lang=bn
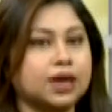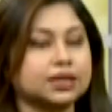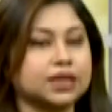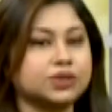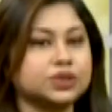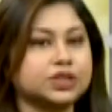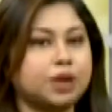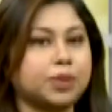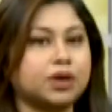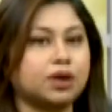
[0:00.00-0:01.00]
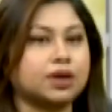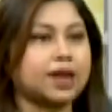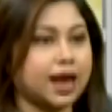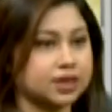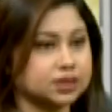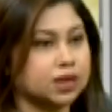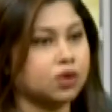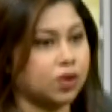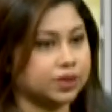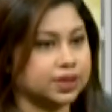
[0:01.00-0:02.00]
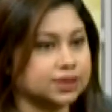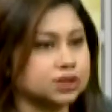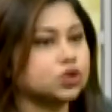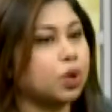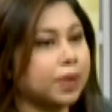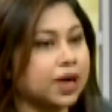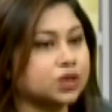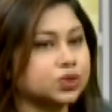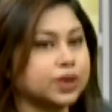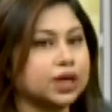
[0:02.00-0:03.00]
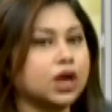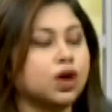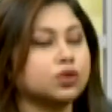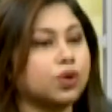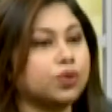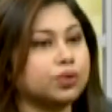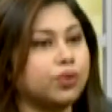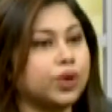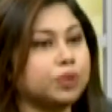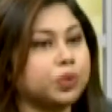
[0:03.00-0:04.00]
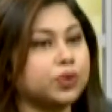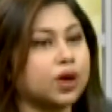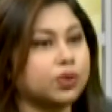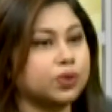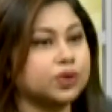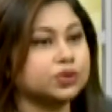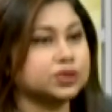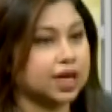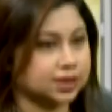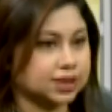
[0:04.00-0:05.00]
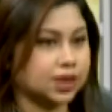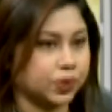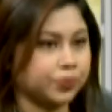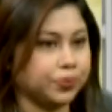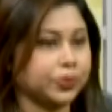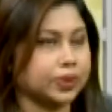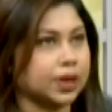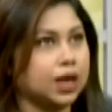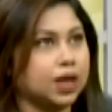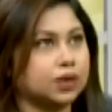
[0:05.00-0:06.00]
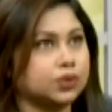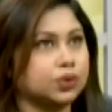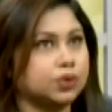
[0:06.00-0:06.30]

দেন হচ্ছে আমার ক্লায়েন্টস অ্যান্ড অডিয়েন্স সবাই আসলে তখন ওই প্রোডাক্টগুলো চাচ্ছিল হুম তো